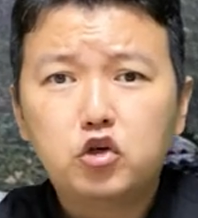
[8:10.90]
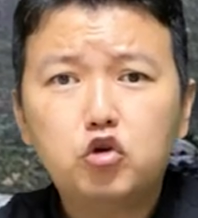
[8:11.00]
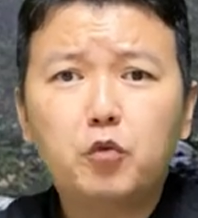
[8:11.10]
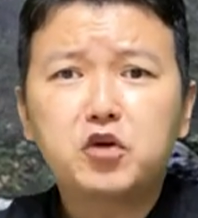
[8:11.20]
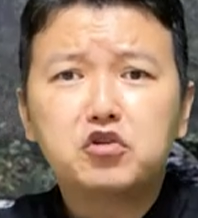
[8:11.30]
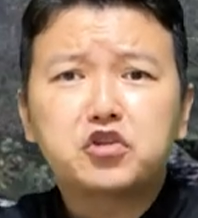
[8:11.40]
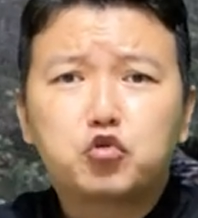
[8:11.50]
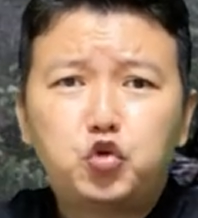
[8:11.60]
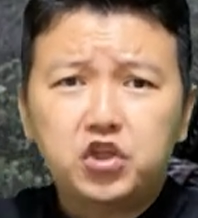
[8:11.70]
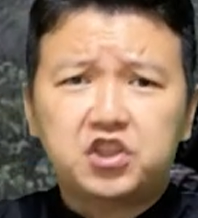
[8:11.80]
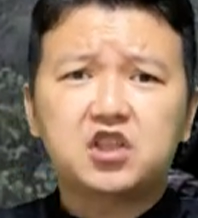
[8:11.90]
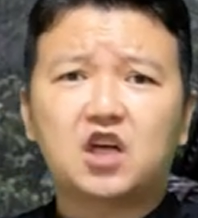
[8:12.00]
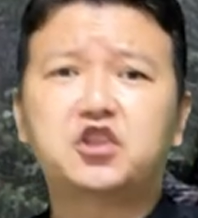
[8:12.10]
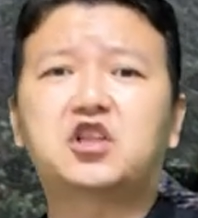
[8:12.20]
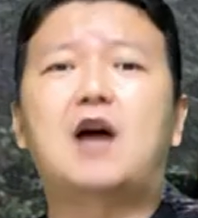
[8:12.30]
이놈이 글쎄
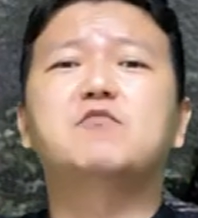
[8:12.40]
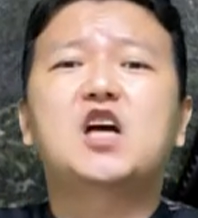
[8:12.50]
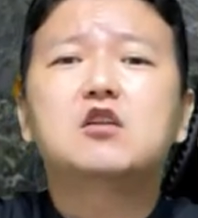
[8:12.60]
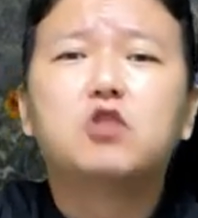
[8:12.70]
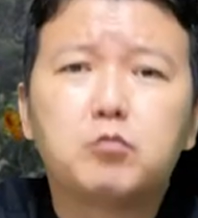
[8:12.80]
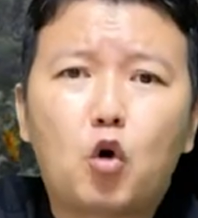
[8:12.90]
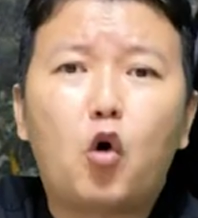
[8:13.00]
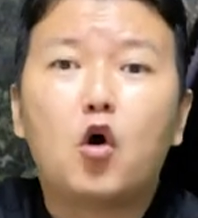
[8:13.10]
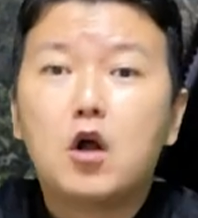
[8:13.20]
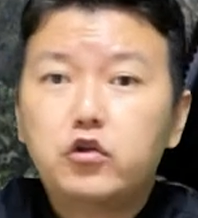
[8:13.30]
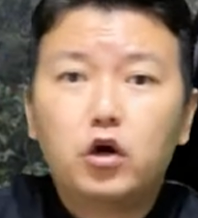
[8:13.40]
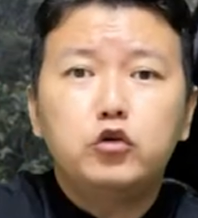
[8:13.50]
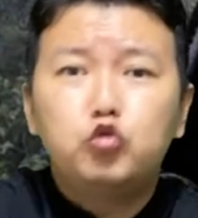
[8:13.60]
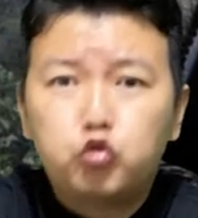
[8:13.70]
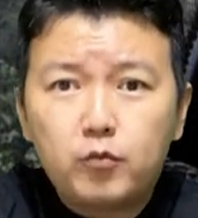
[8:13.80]
귀신같이 담장을 넘고
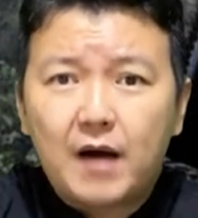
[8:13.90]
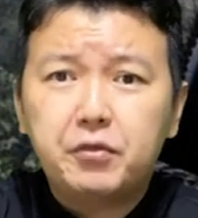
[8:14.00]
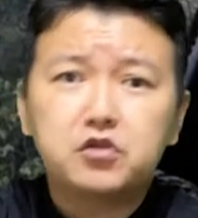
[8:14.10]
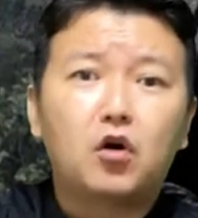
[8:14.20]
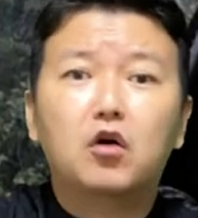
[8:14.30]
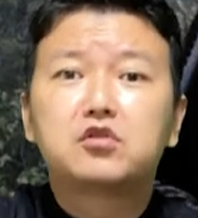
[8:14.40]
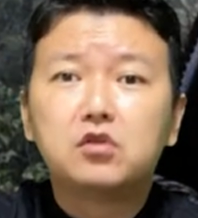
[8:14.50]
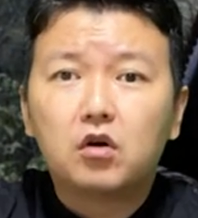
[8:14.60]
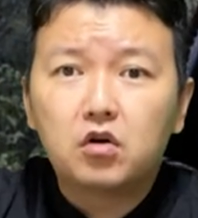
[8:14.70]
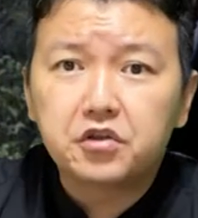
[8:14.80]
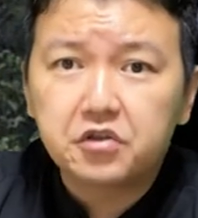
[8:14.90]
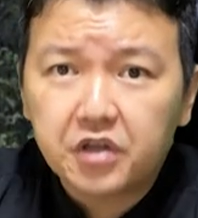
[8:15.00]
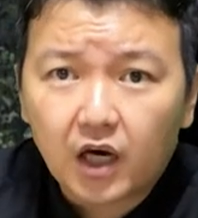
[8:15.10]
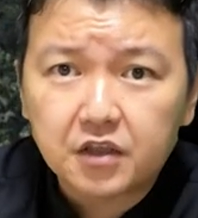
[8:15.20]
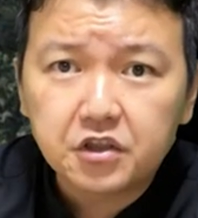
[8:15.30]
너희 눈앞에서 어슬렁거리는
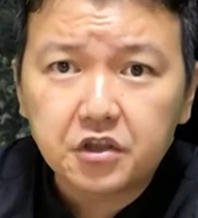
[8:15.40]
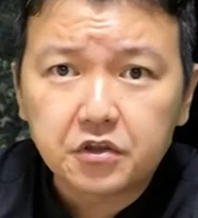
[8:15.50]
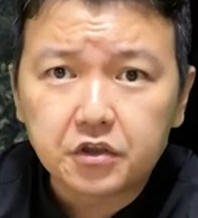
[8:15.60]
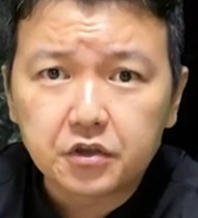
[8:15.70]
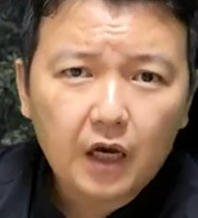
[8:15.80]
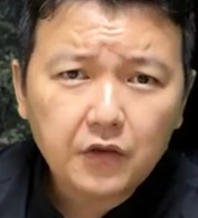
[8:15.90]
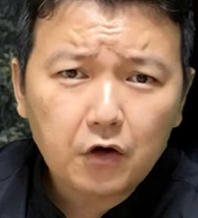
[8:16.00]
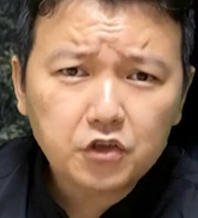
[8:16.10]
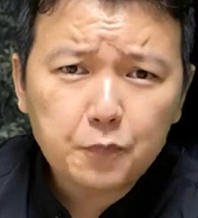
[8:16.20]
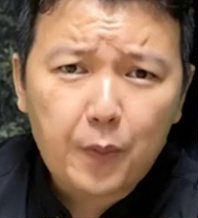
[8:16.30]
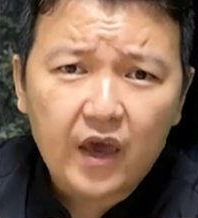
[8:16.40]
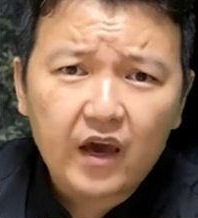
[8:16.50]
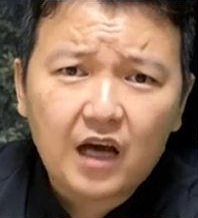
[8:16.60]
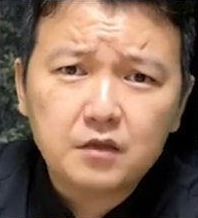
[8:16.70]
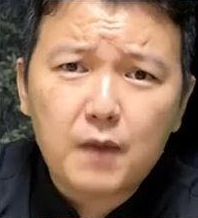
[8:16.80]
게 아니겠니? 야 내 어제
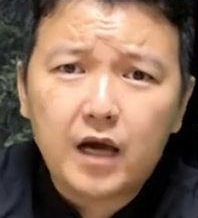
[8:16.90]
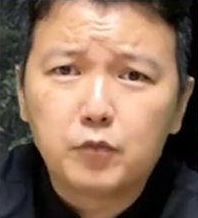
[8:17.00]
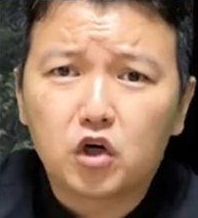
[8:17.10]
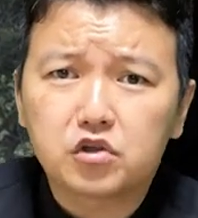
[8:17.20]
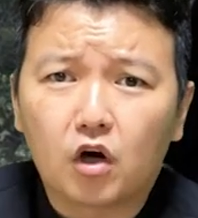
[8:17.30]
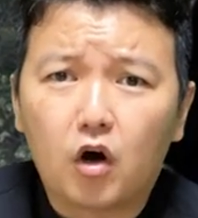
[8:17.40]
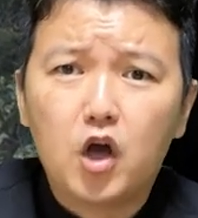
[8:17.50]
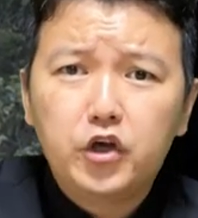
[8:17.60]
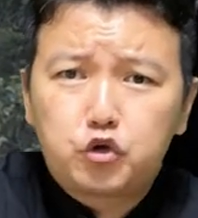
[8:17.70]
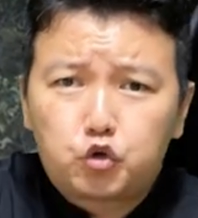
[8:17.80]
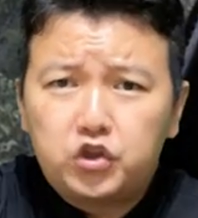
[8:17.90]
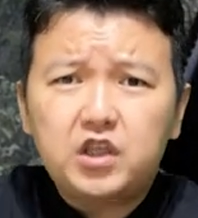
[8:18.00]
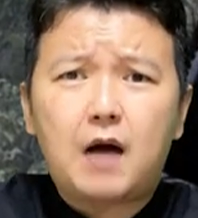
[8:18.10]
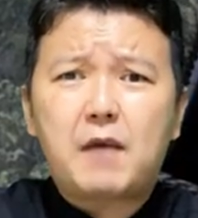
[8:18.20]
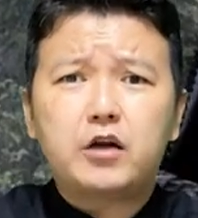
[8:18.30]
배가를 많이 먹어서 이
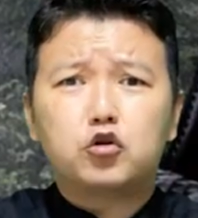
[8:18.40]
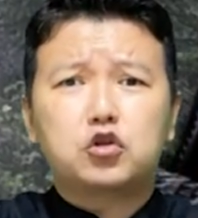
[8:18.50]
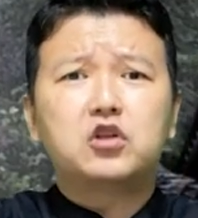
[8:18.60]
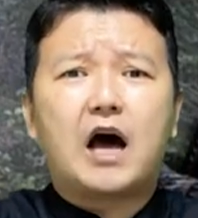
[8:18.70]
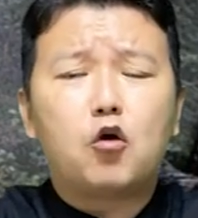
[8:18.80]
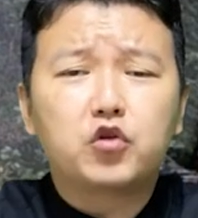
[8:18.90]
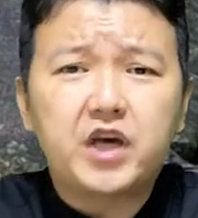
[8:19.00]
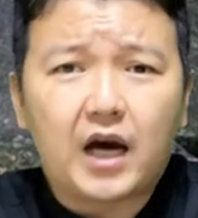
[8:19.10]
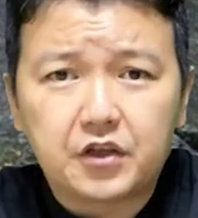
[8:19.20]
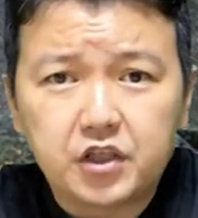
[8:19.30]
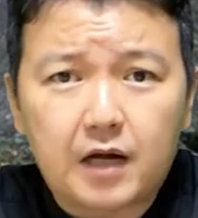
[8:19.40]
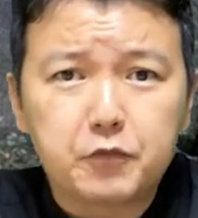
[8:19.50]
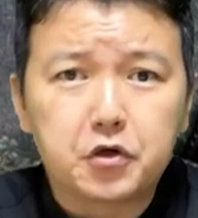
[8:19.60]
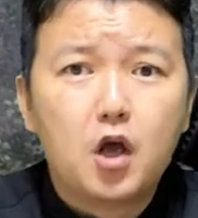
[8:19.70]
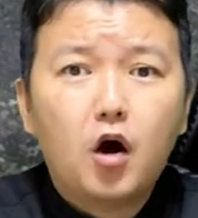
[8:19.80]
쉬가 마려워서 나온 게 아니 아니라면